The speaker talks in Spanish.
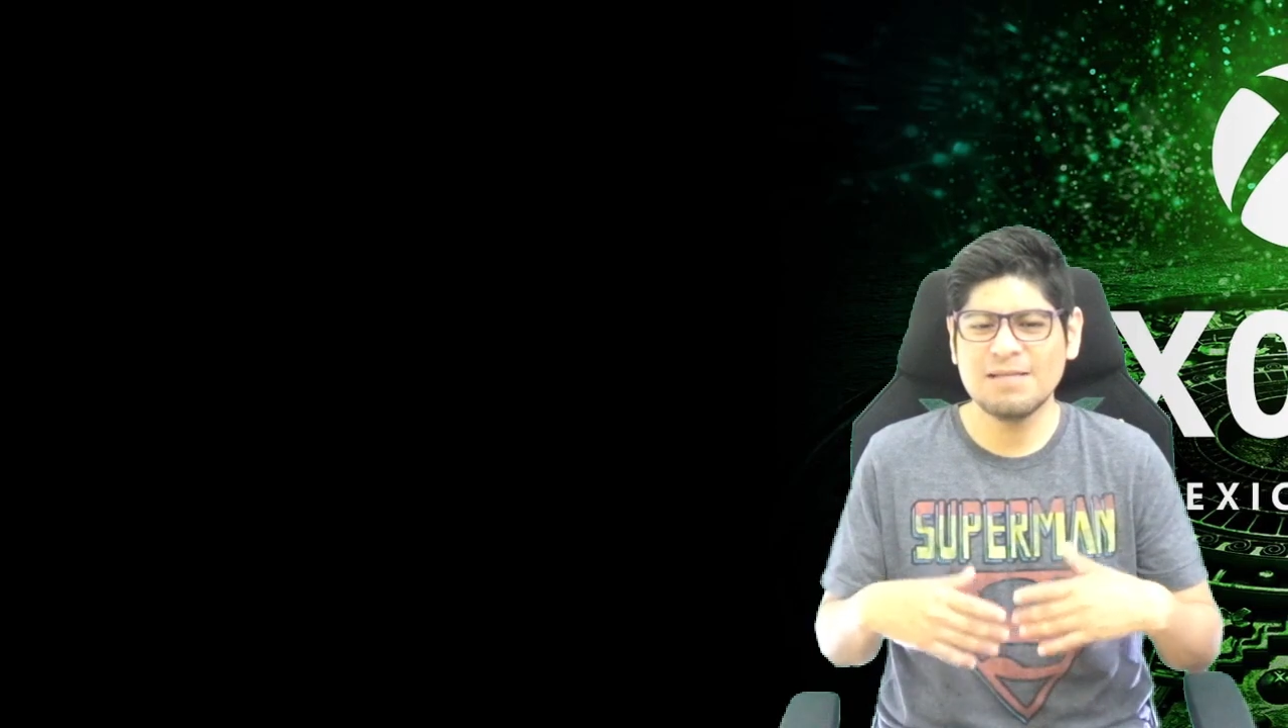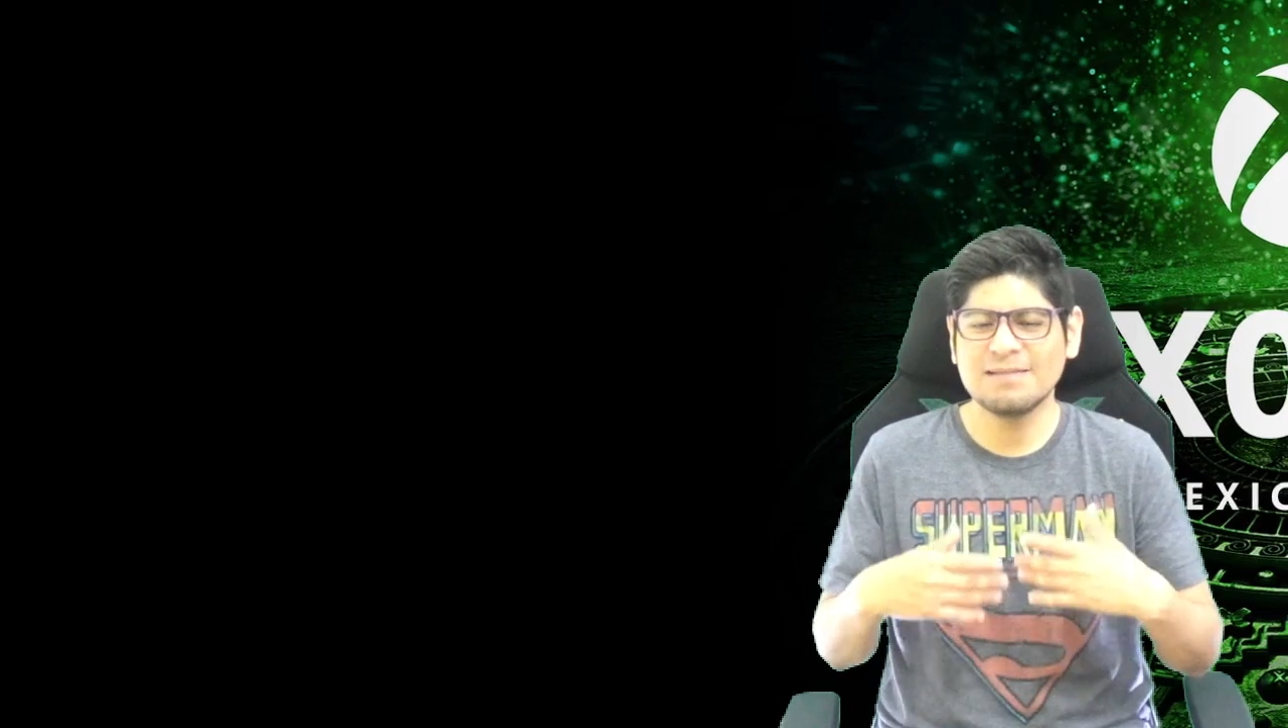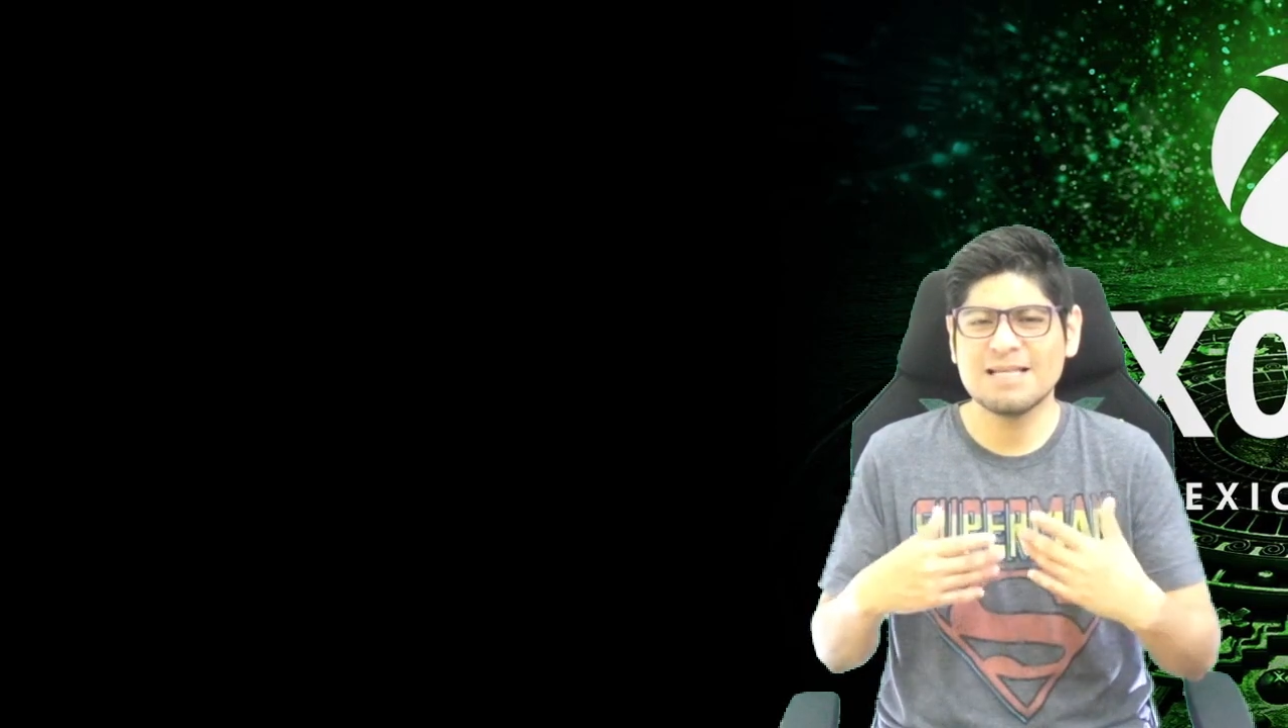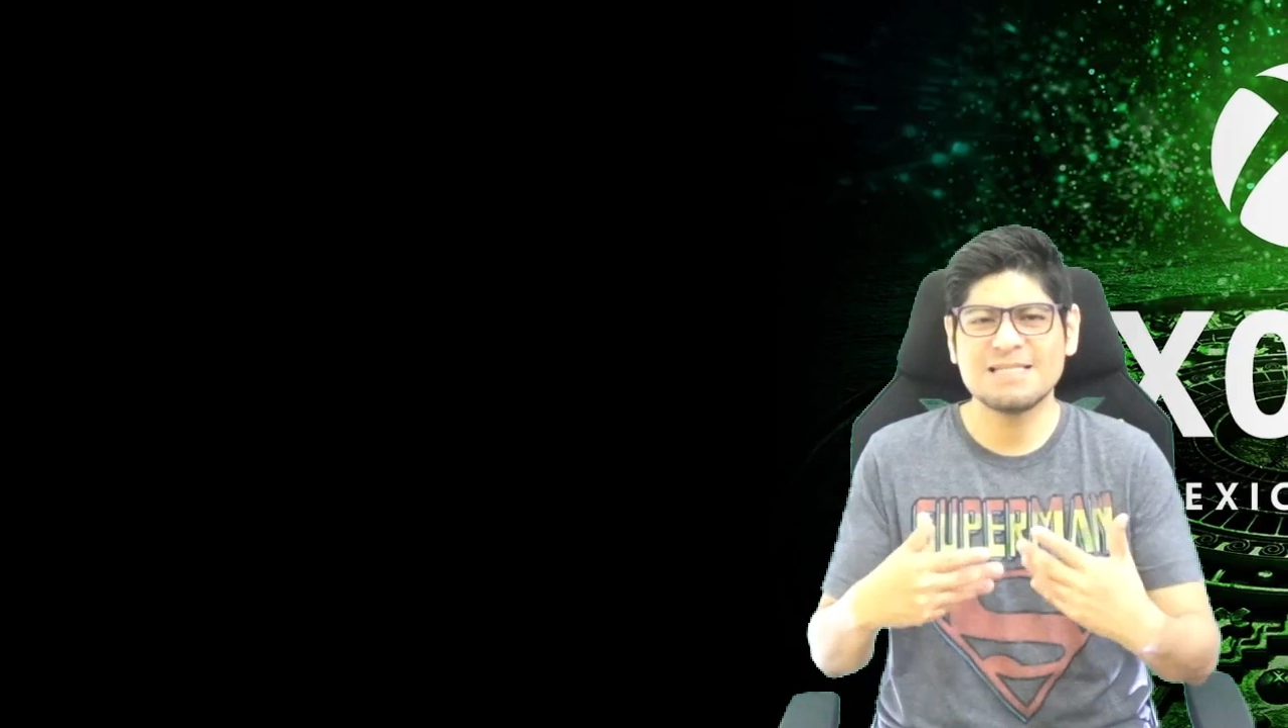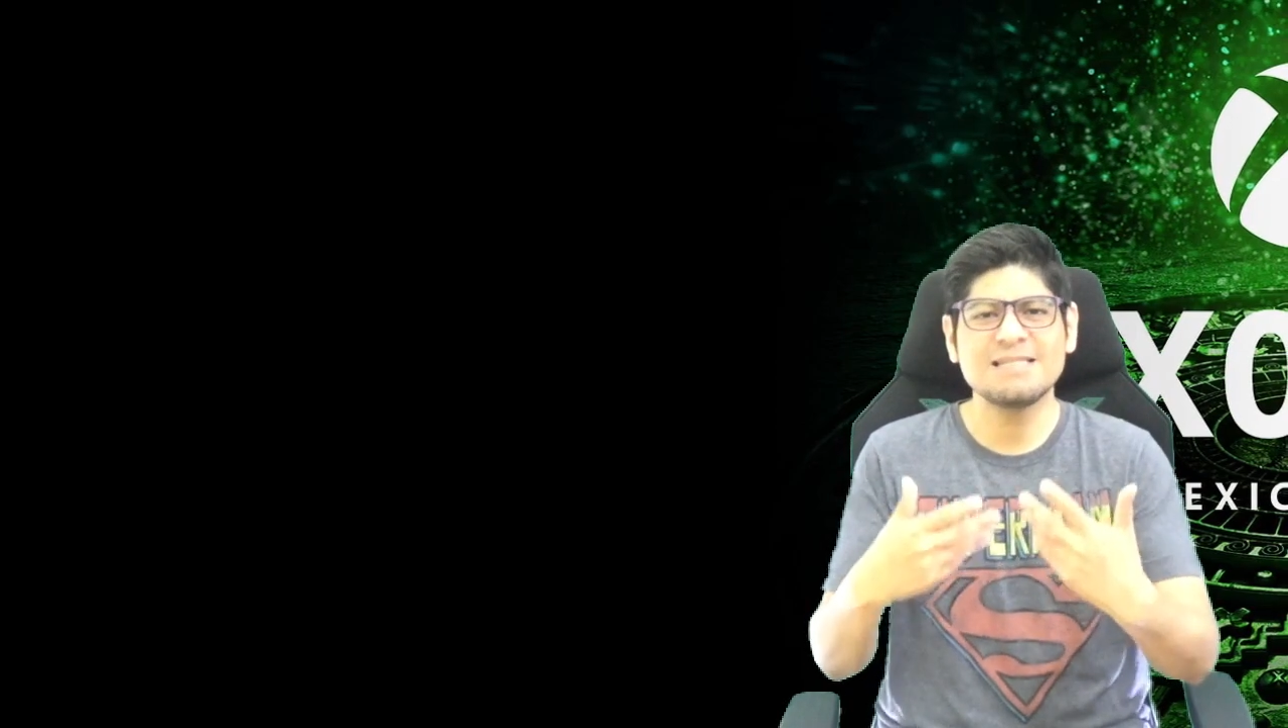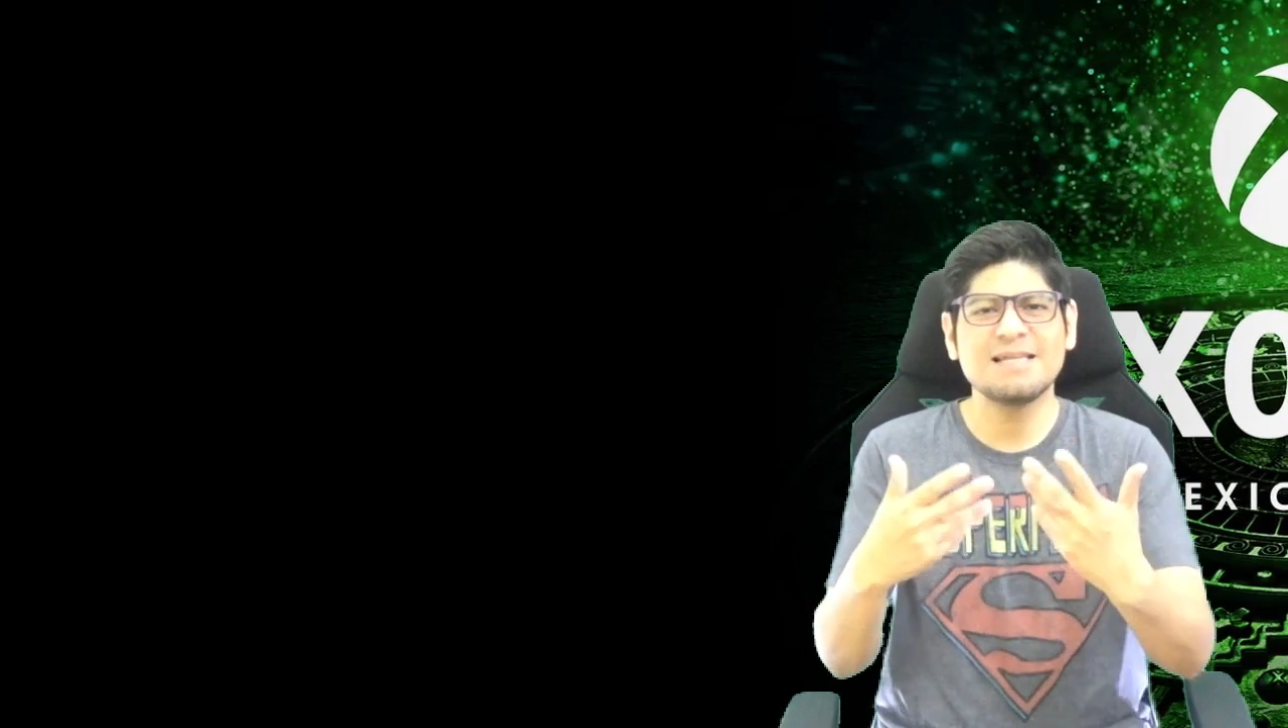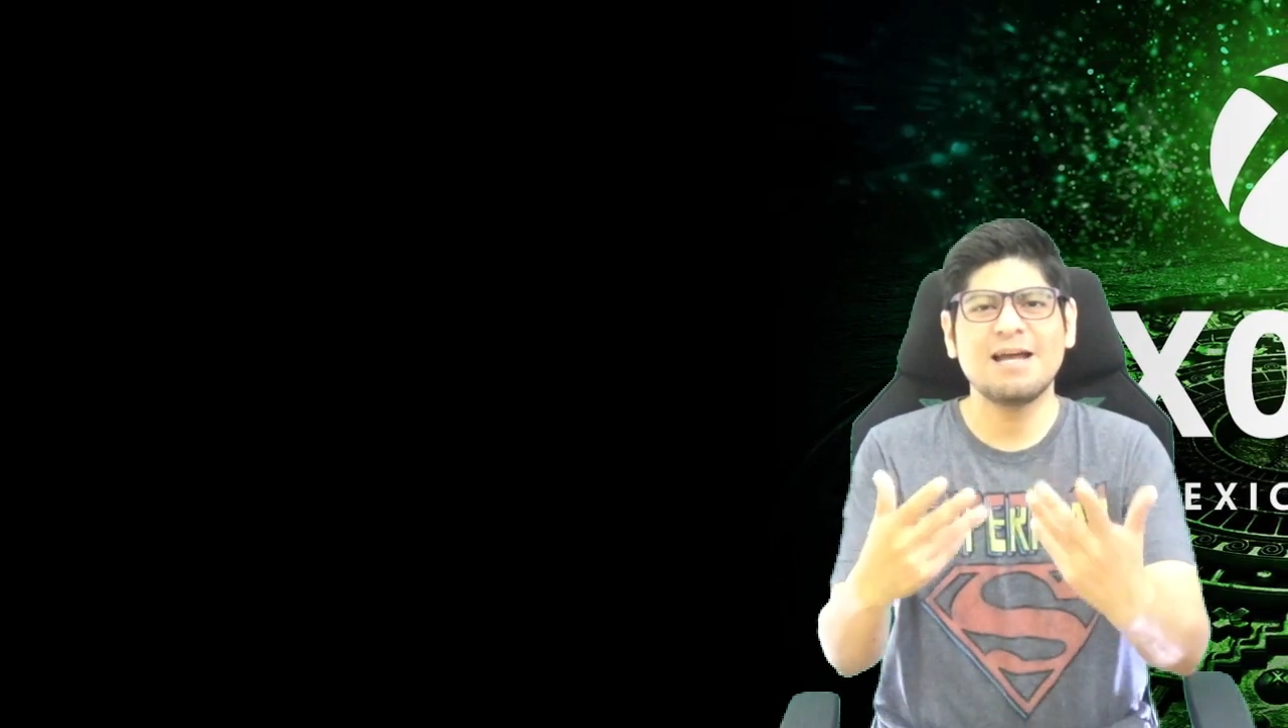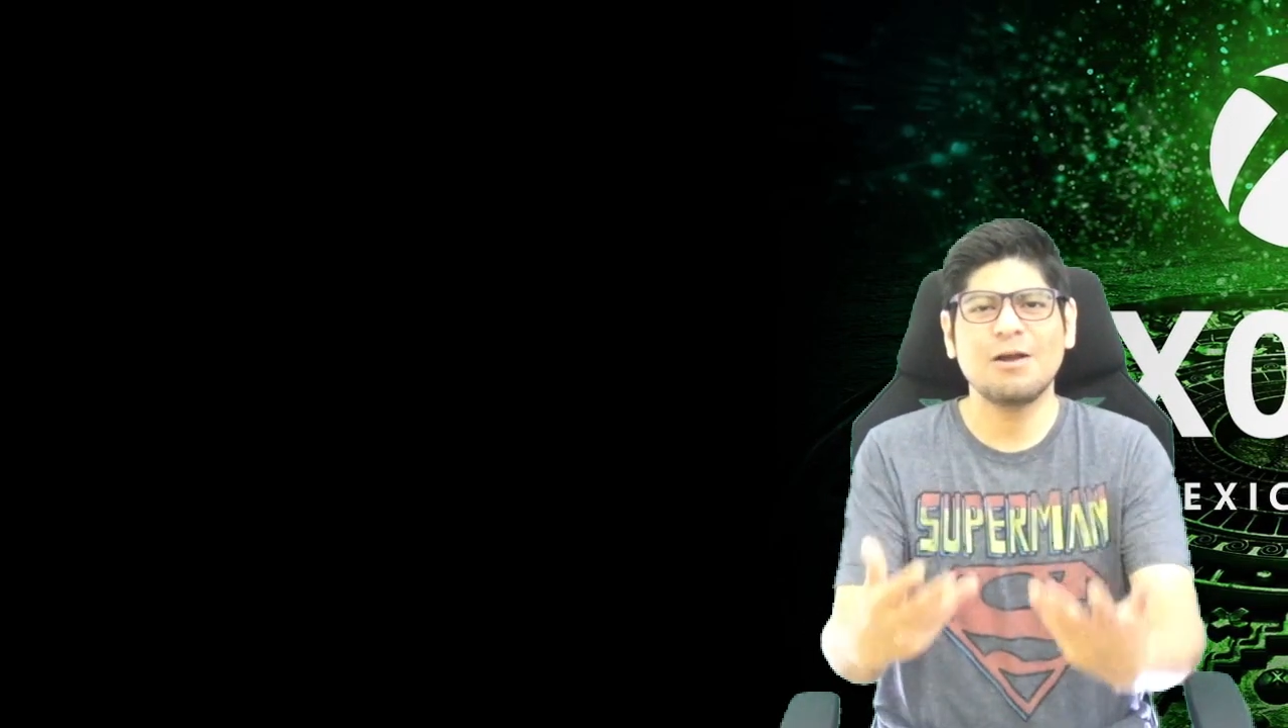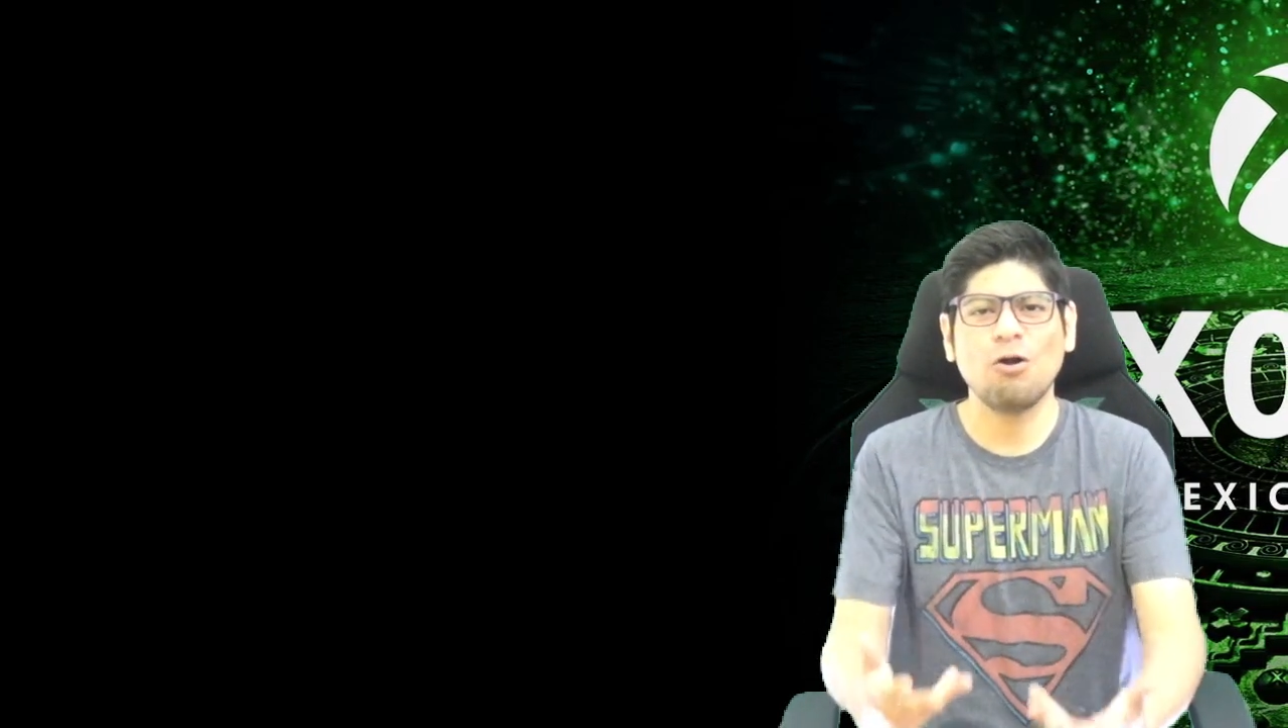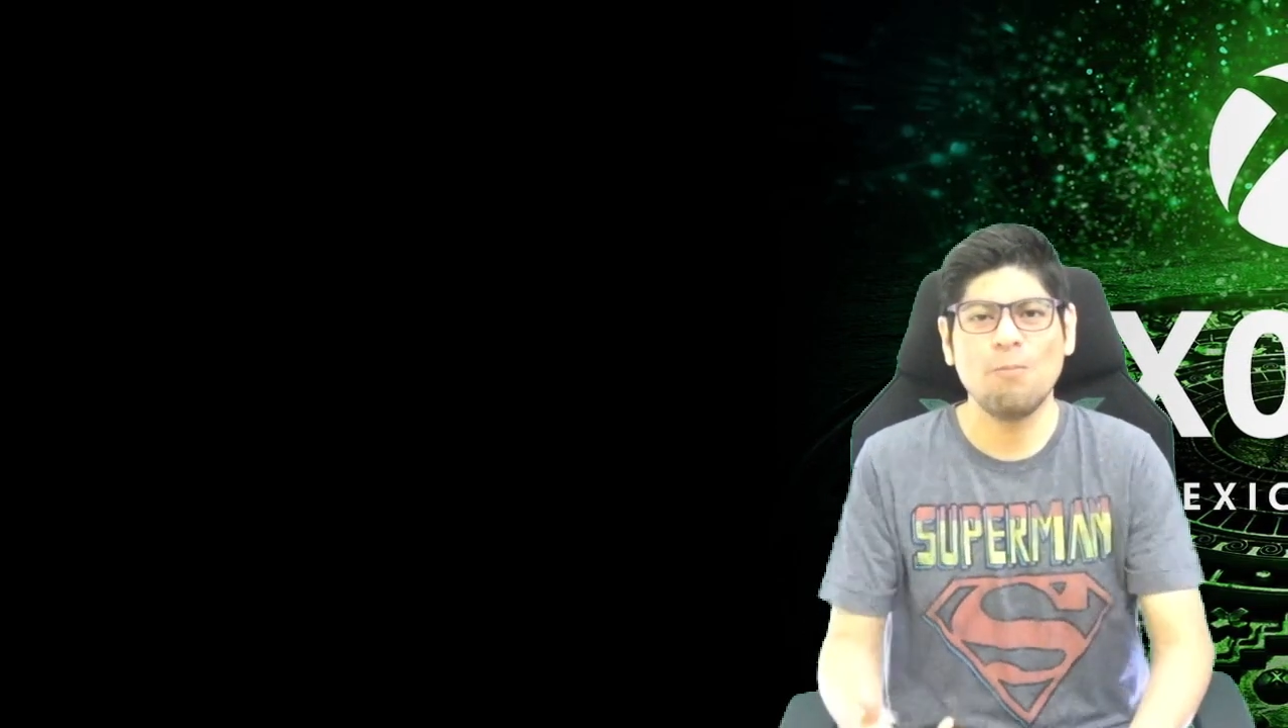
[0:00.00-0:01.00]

mientras exista